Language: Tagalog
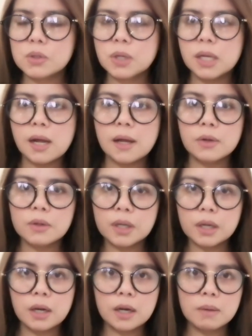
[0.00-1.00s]
So, kailangan ko
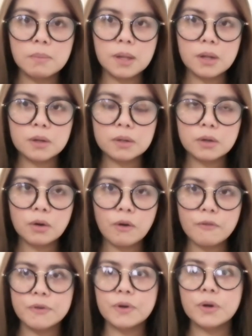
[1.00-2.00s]
ng herbal
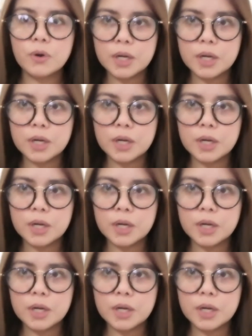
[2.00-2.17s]
coffee or